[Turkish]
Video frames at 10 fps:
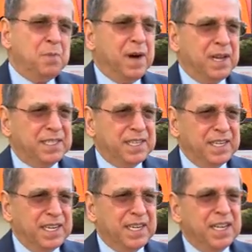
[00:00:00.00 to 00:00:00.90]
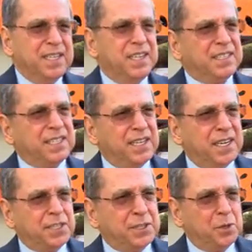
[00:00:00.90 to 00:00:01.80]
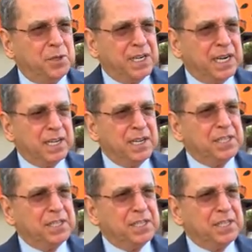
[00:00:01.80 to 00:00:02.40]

Bazıları yasaya aykırı olarak